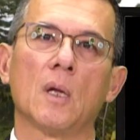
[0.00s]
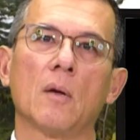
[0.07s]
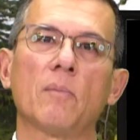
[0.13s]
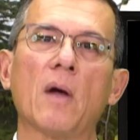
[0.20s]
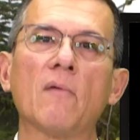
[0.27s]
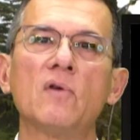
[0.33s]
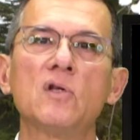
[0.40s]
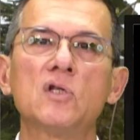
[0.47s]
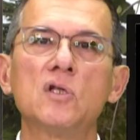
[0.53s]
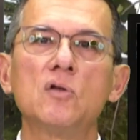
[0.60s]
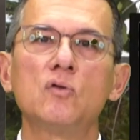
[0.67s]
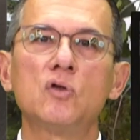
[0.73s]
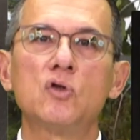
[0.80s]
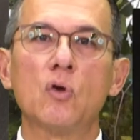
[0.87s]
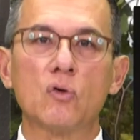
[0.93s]
百分
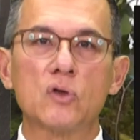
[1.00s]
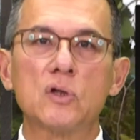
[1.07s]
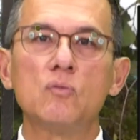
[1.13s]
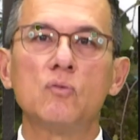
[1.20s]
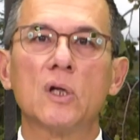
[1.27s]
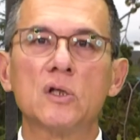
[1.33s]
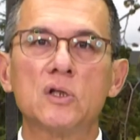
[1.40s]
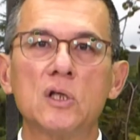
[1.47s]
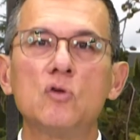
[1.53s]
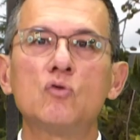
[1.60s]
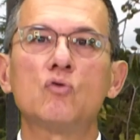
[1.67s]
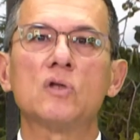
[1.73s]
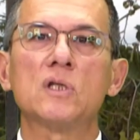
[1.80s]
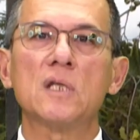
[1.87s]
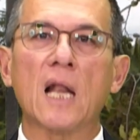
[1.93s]
之九十五的金
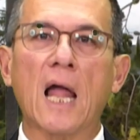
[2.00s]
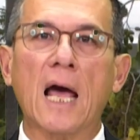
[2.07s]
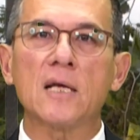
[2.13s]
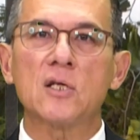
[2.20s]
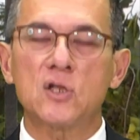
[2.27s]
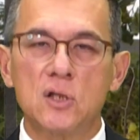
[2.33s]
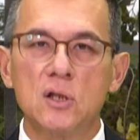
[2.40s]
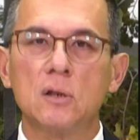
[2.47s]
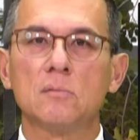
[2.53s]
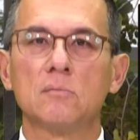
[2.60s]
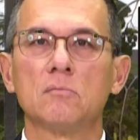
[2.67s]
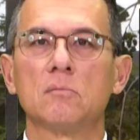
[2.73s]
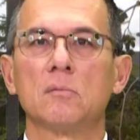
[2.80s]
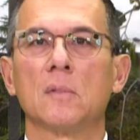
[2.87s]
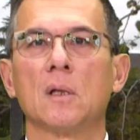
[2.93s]
属是来自，
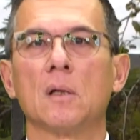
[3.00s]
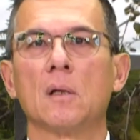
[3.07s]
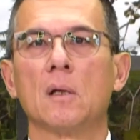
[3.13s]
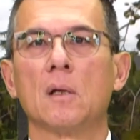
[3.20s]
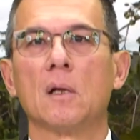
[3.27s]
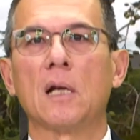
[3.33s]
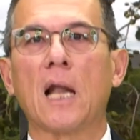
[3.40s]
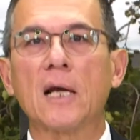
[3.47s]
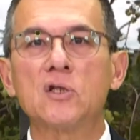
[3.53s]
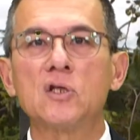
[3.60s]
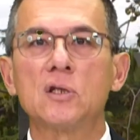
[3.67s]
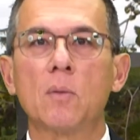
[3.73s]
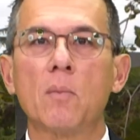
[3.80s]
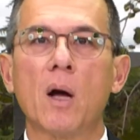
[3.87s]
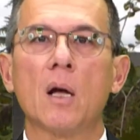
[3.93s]
来自
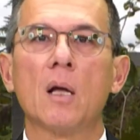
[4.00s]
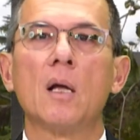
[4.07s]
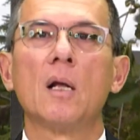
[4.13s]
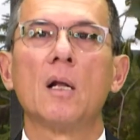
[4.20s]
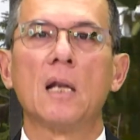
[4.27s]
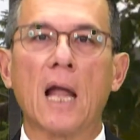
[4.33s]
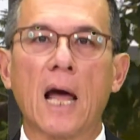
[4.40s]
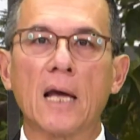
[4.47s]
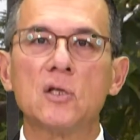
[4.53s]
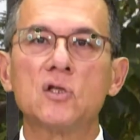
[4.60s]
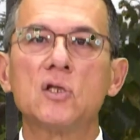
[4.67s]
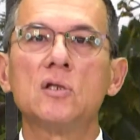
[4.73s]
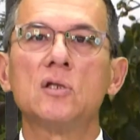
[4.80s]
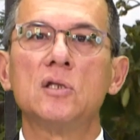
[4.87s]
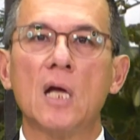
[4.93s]
什么？来
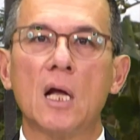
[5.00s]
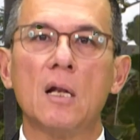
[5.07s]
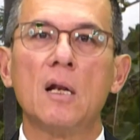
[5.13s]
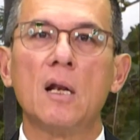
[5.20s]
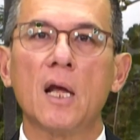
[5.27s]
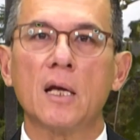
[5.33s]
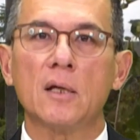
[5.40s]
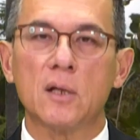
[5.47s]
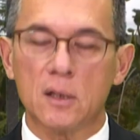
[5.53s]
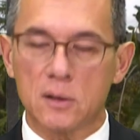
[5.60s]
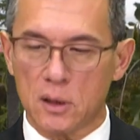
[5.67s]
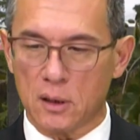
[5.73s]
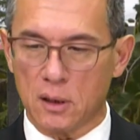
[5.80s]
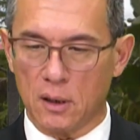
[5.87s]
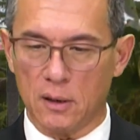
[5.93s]
自人类的
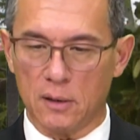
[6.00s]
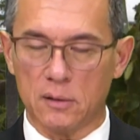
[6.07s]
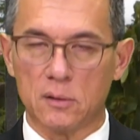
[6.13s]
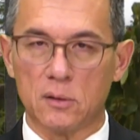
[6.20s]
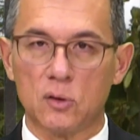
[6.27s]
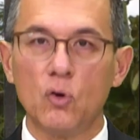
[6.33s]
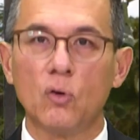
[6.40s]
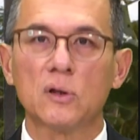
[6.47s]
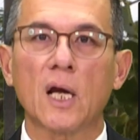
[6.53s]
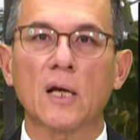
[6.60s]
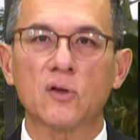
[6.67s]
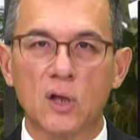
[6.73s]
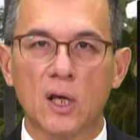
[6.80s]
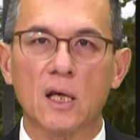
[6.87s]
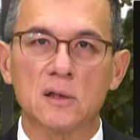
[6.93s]
这个用在
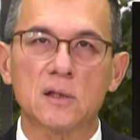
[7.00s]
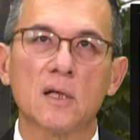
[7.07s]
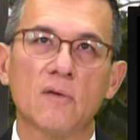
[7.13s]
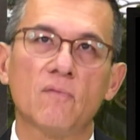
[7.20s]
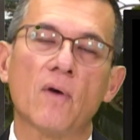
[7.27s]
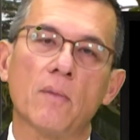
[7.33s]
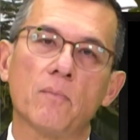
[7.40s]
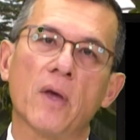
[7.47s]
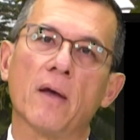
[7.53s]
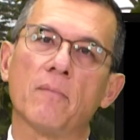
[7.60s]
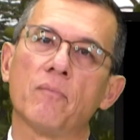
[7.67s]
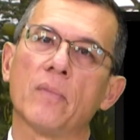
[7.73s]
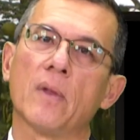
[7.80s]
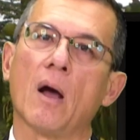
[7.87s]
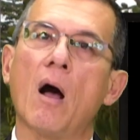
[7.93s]
铁这一方面。
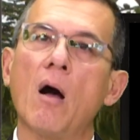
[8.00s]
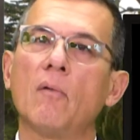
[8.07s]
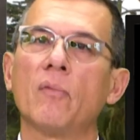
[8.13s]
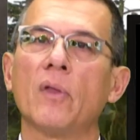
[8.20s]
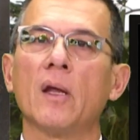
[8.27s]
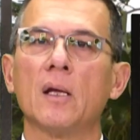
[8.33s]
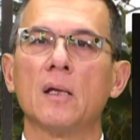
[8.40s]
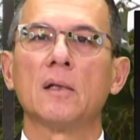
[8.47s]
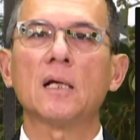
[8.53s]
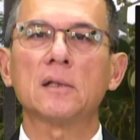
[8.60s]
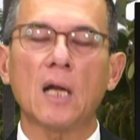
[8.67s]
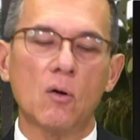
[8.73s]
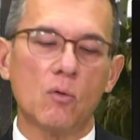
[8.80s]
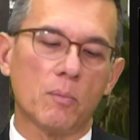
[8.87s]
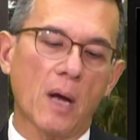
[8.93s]
好。那
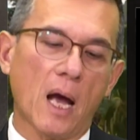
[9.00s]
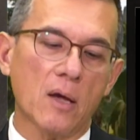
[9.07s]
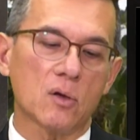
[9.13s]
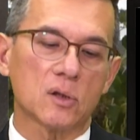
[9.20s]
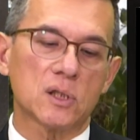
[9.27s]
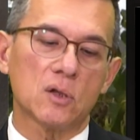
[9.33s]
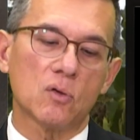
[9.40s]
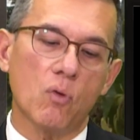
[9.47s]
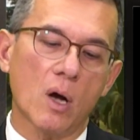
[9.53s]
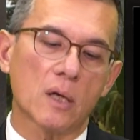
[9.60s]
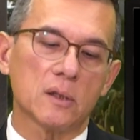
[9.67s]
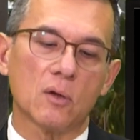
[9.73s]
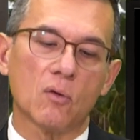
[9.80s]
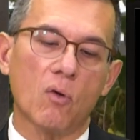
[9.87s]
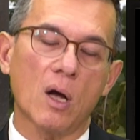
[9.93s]
当然，我们还有金矿、
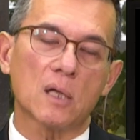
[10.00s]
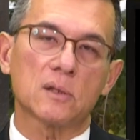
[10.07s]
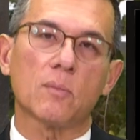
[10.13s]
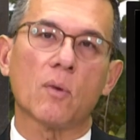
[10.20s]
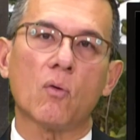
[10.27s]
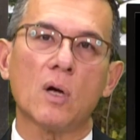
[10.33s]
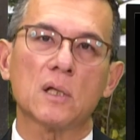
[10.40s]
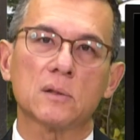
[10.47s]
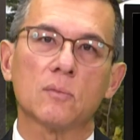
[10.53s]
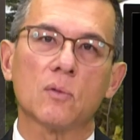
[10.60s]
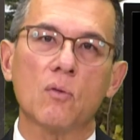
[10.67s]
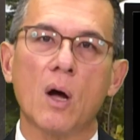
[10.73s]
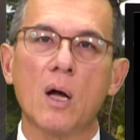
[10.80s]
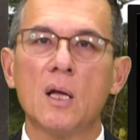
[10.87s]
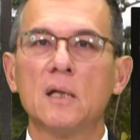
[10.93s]
银矿、什么矿、什么
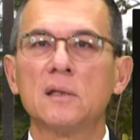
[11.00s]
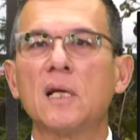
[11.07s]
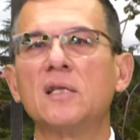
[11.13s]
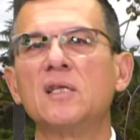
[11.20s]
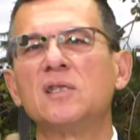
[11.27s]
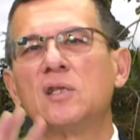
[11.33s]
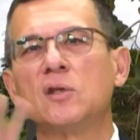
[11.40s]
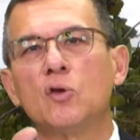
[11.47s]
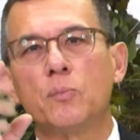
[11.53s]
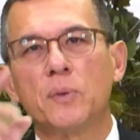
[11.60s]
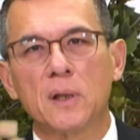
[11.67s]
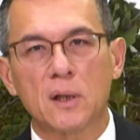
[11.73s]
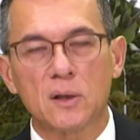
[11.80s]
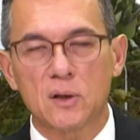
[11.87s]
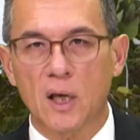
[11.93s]
矿，但那些都不
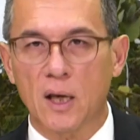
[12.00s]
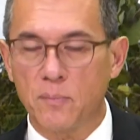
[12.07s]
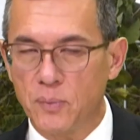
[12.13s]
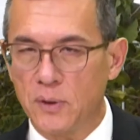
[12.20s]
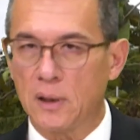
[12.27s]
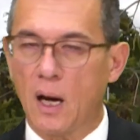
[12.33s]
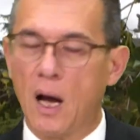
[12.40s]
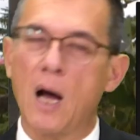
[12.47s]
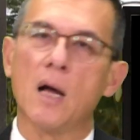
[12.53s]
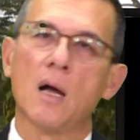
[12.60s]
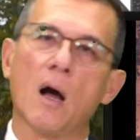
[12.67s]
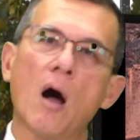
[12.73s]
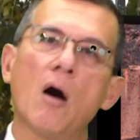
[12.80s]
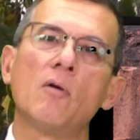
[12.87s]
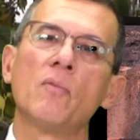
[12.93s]
能跟铁比哈。
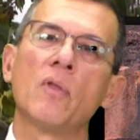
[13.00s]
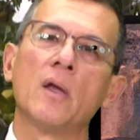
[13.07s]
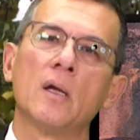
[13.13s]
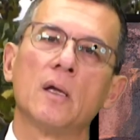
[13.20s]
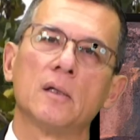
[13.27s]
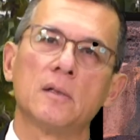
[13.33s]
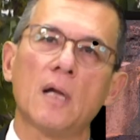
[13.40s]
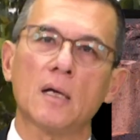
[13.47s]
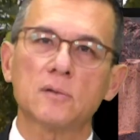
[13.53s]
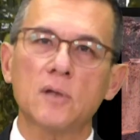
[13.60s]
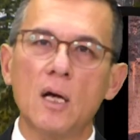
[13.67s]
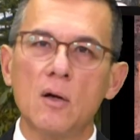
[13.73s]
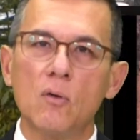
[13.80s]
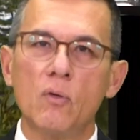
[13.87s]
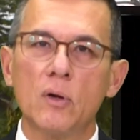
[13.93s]
好，那
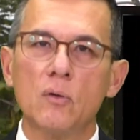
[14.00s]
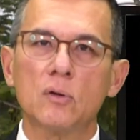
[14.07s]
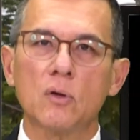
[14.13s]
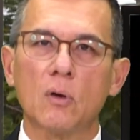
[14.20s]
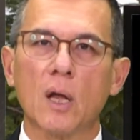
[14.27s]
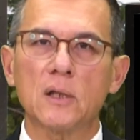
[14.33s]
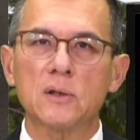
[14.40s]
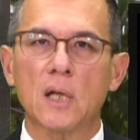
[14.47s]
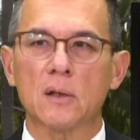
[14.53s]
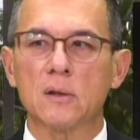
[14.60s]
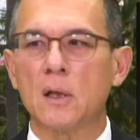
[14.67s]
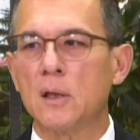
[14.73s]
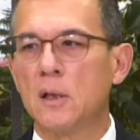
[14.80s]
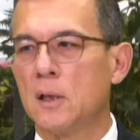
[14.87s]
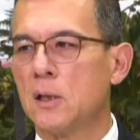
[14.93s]
当然回过头来讲
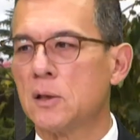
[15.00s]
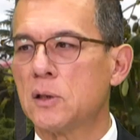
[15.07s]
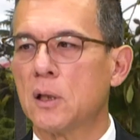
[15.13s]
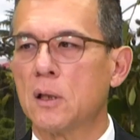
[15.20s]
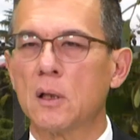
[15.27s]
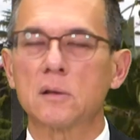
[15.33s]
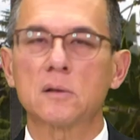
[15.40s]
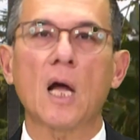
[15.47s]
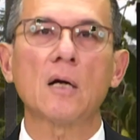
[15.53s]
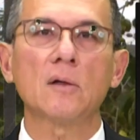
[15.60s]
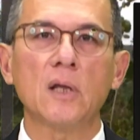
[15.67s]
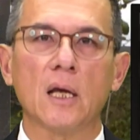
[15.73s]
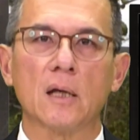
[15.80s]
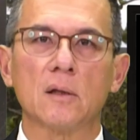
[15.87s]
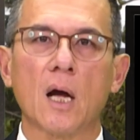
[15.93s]
呢，这个当
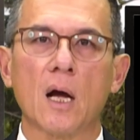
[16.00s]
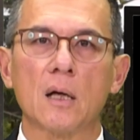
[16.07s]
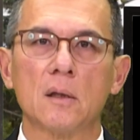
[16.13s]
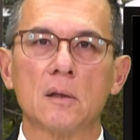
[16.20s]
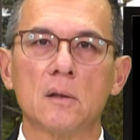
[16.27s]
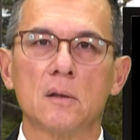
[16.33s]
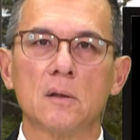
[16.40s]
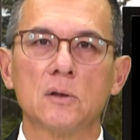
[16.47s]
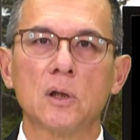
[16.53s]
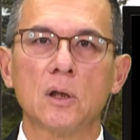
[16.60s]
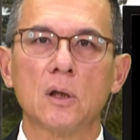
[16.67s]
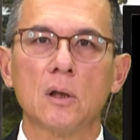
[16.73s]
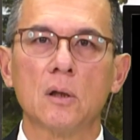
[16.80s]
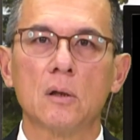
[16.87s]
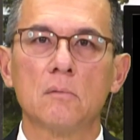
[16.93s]
年呐，这
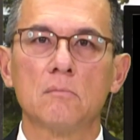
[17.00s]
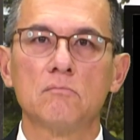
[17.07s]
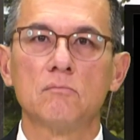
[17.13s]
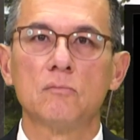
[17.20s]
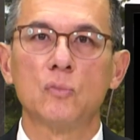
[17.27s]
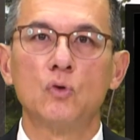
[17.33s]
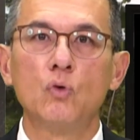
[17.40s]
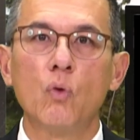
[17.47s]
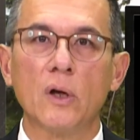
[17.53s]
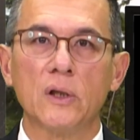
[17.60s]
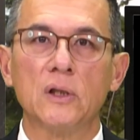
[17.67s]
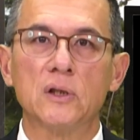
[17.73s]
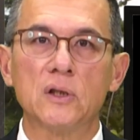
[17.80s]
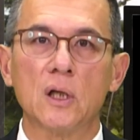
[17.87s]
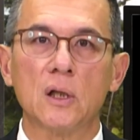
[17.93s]
个如果
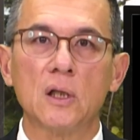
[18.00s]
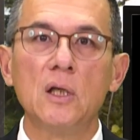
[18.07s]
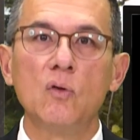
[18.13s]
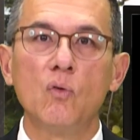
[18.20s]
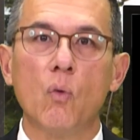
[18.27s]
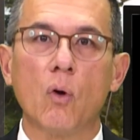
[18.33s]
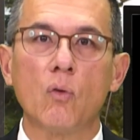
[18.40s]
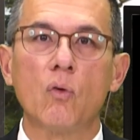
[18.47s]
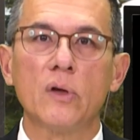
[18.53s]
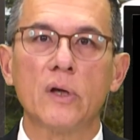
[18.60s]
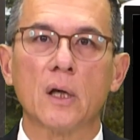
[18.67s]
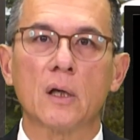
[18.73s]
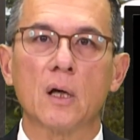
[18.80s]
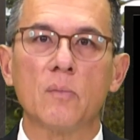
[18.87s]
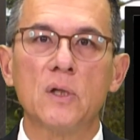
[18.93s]
以这个英国工
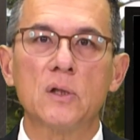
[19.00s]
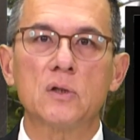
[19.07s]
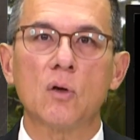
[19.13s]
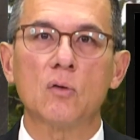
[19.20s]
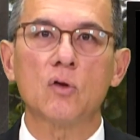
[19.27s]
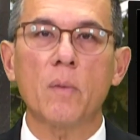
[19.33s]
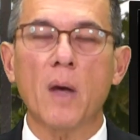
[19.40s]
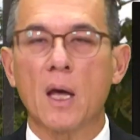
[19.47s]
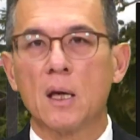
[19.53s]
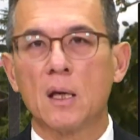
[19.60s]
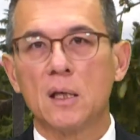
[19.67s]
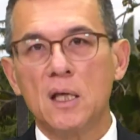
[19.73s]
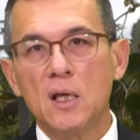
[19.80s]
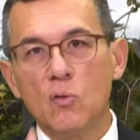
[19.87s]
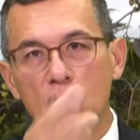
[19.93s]
业革命之后，对不对？
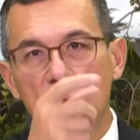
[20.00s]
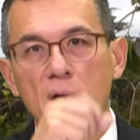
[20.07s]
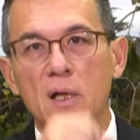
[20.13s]
英国